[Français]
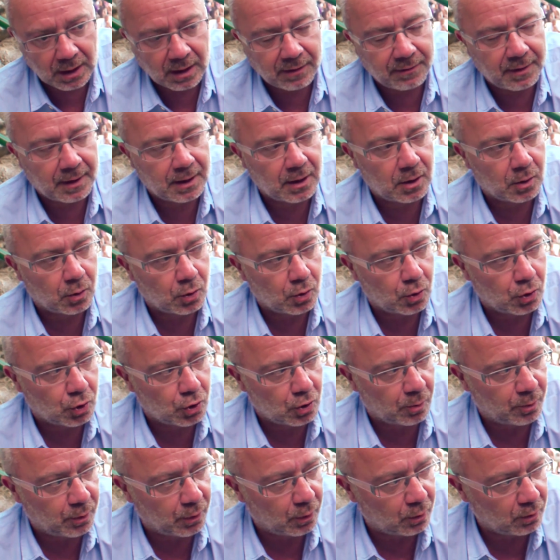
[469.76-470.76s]
avec euh,
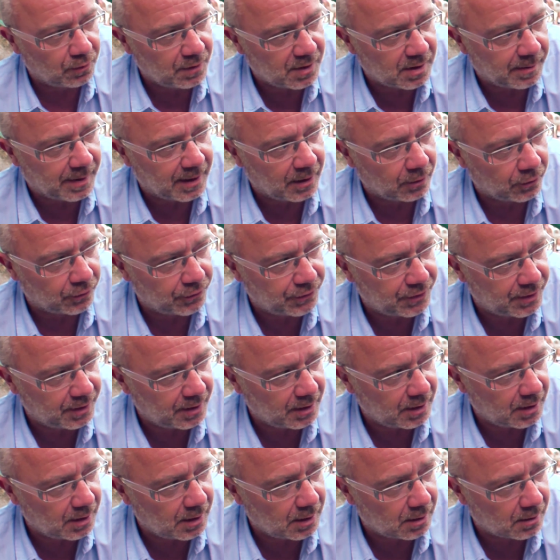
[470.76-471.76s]
Jean-Paul Rouve, Isabelle
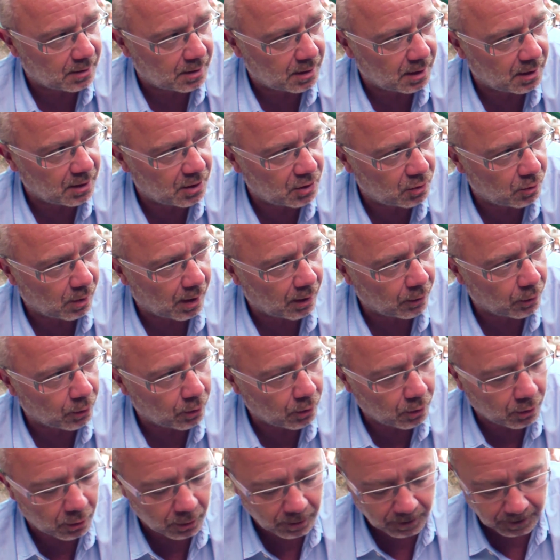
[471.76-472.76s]
Nanty. C'est l'histoire
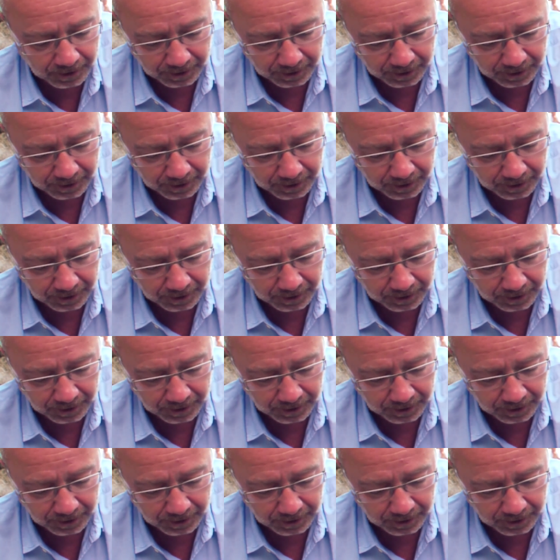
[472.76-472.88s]
de